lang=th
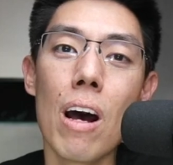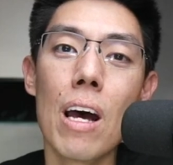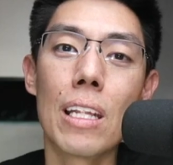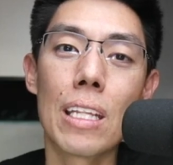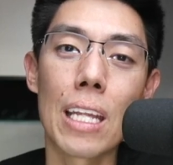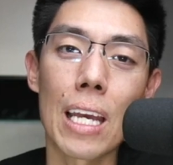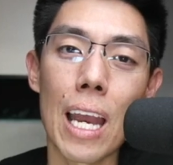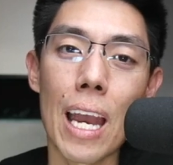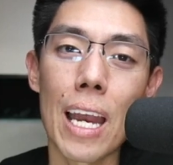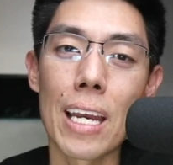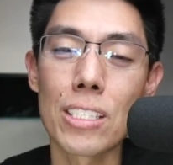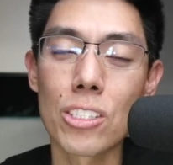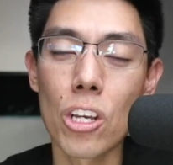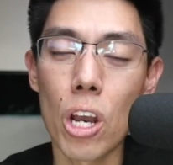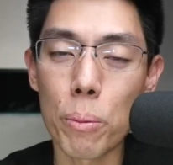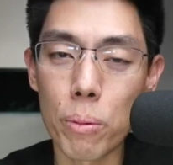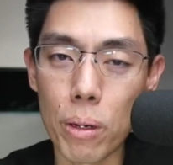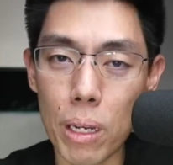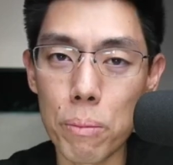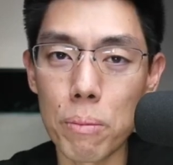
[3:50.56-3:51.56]
ถ้าใครชอบ
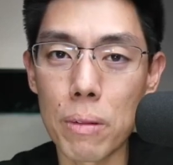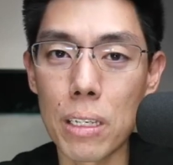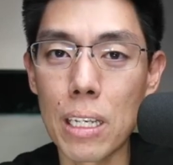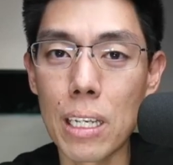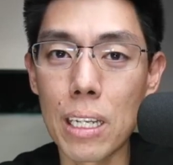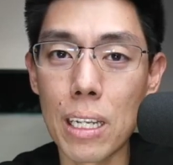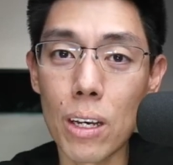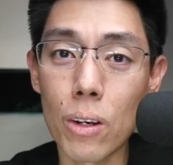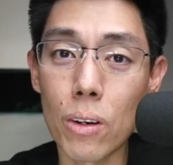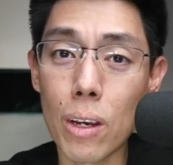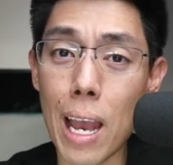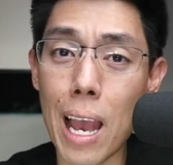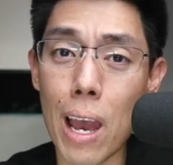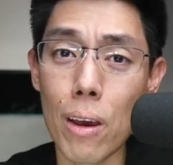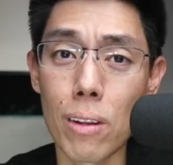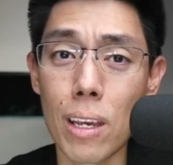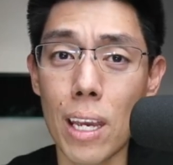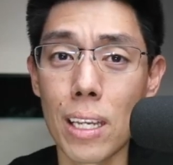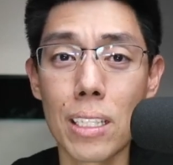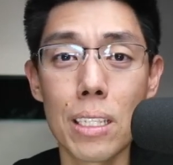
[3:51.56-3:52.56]
คลิปนี้แล้วข่าว
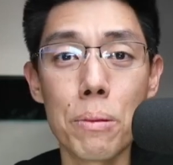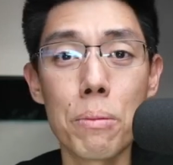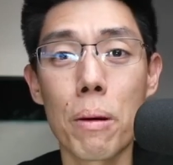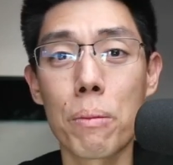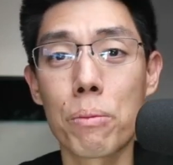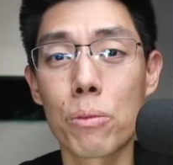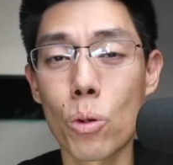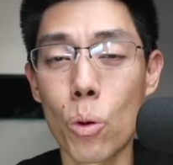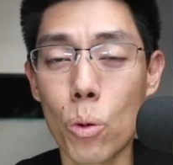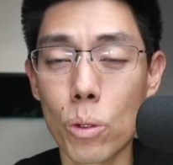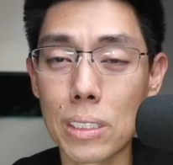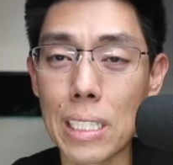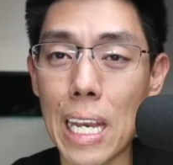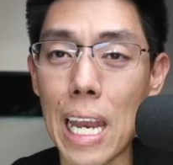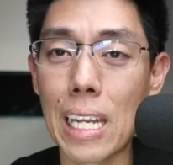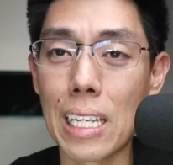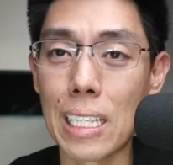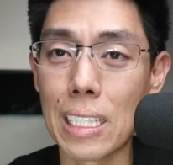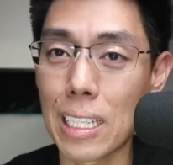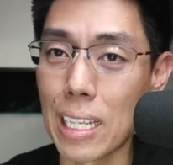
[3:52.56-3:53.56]
ไหนที่แบบตรงใจ
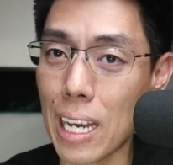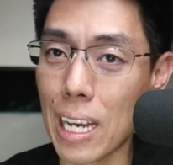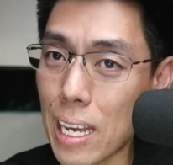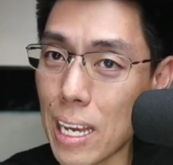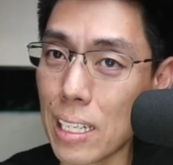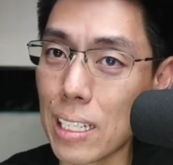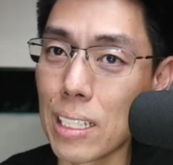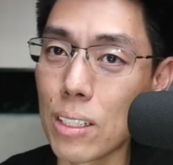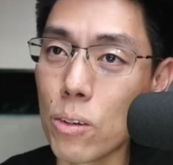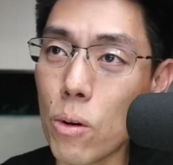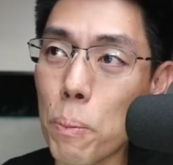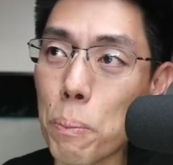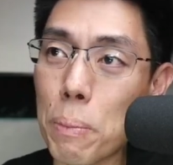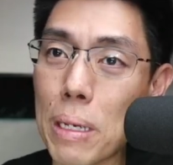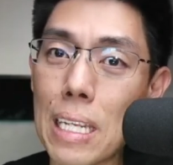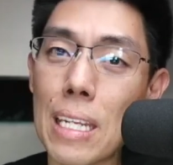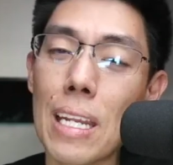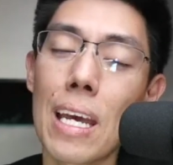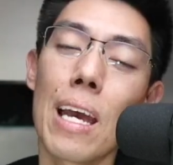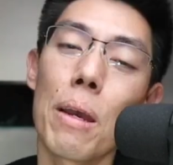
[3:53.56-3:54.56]
หรือเรียกว่าปี
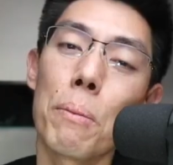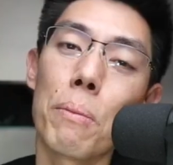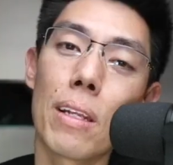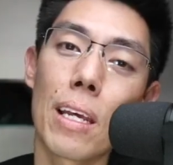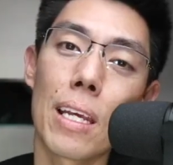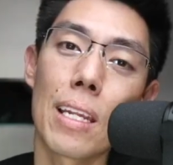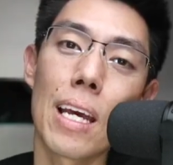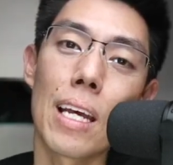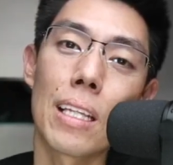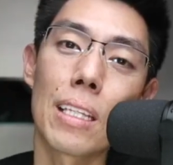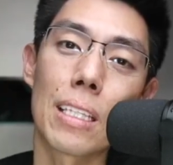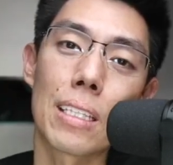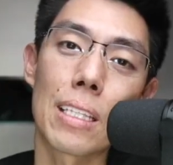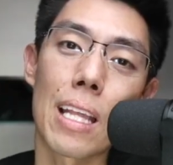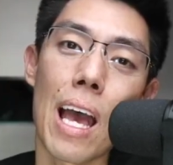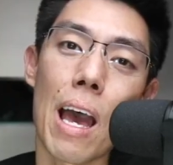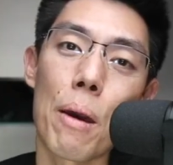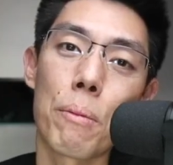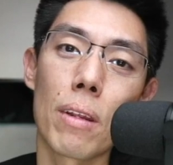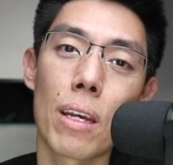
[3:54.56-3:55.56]
หน้ามีอะไรน่าติด
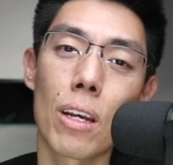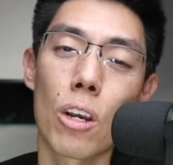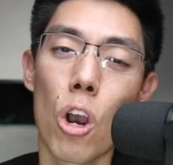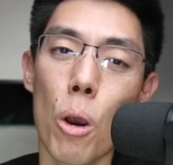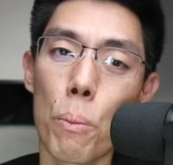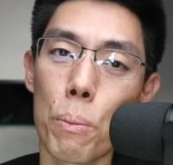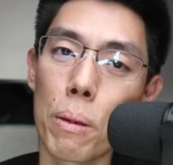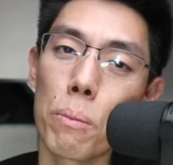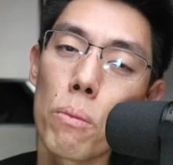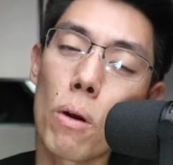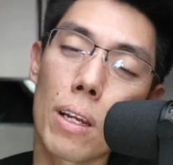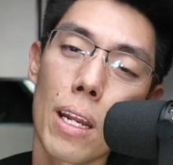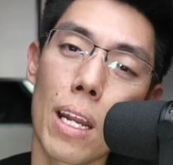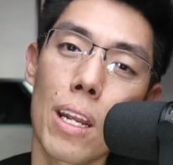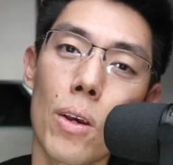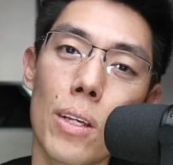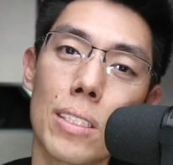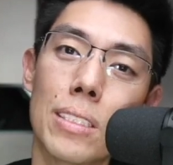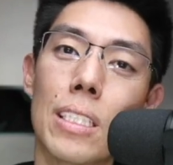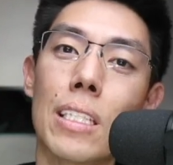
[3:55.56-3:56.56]
ตามเนี่ยคอมเมนต์บอกนัดห
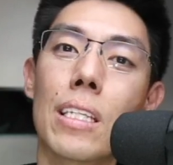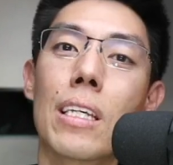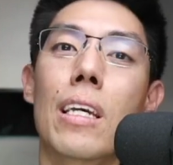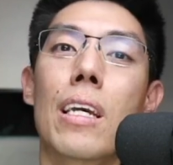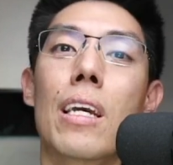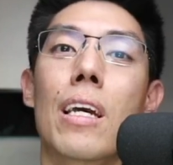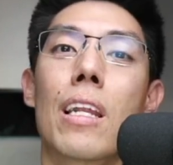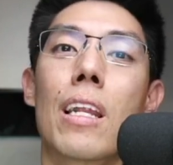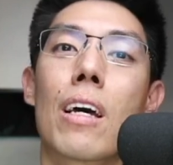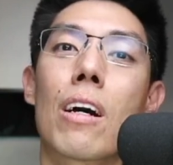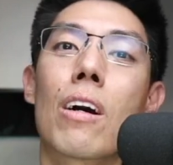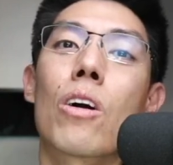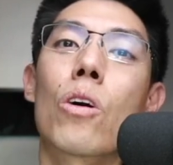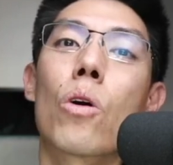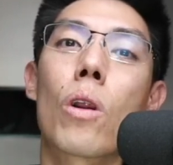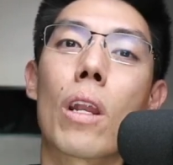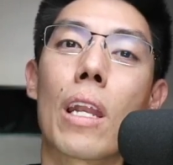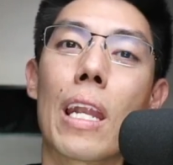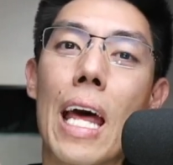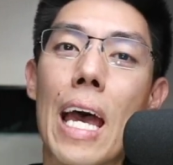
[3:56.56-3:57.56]
น่อยสิแล้วก็ก
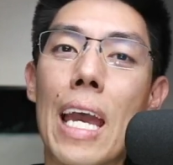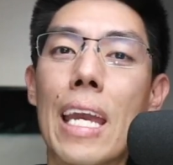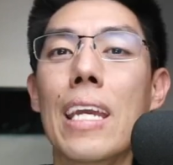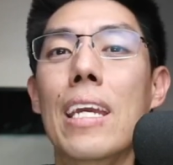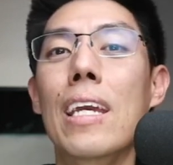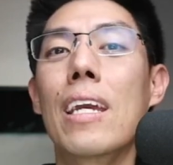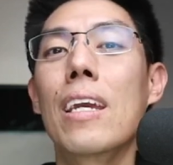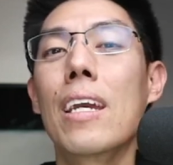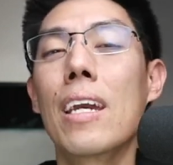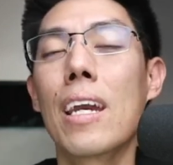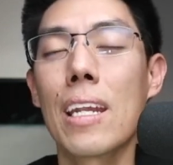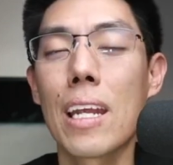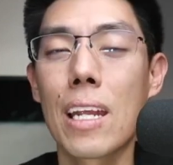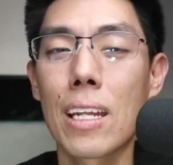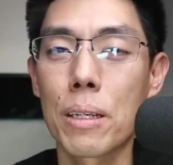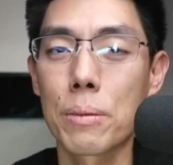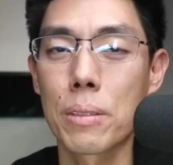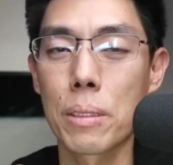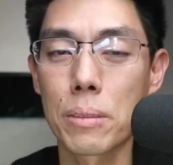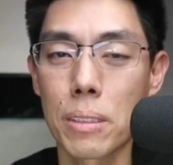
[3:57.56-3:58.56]
ดไลค์ให้นัด
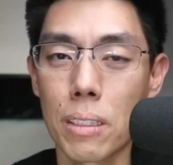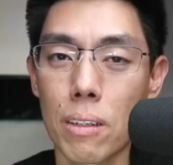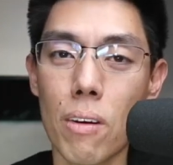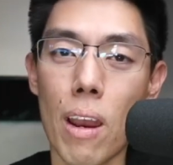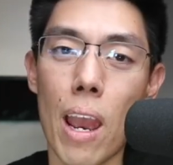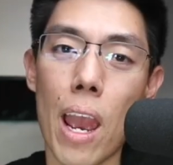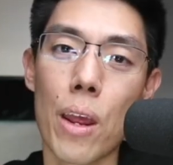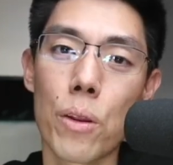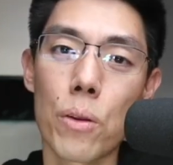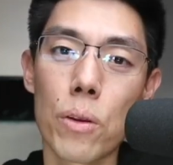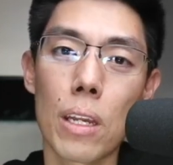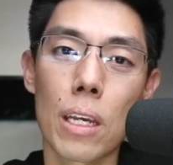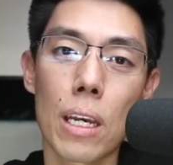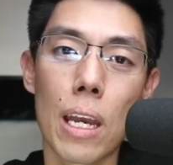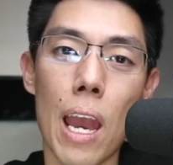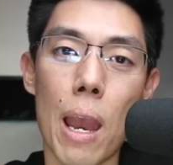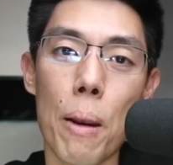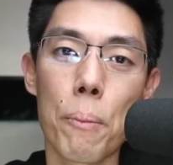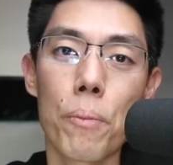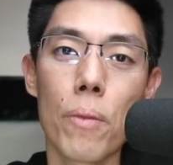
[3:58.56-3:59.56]
กับ Subscribe ด้วยนะค
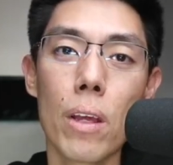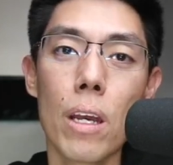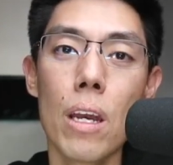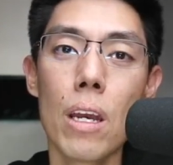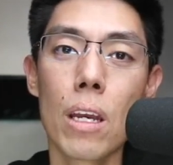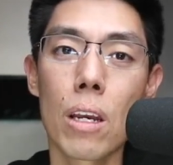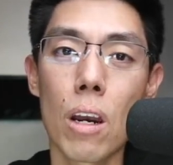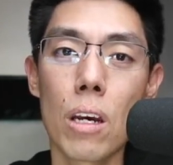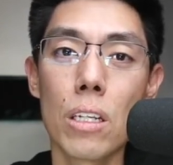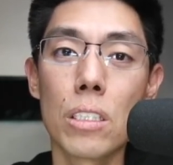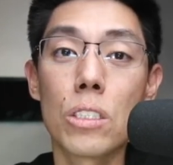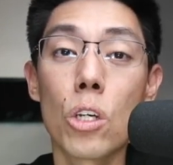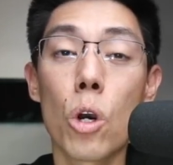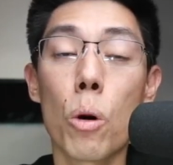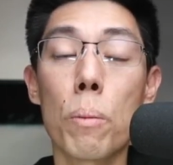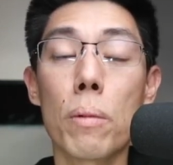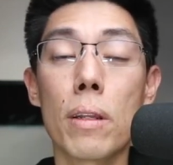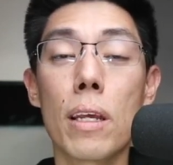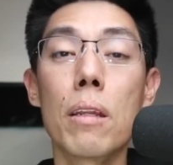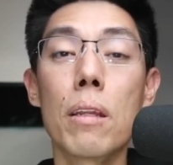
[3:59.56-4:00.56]
รับก่อนจบนัด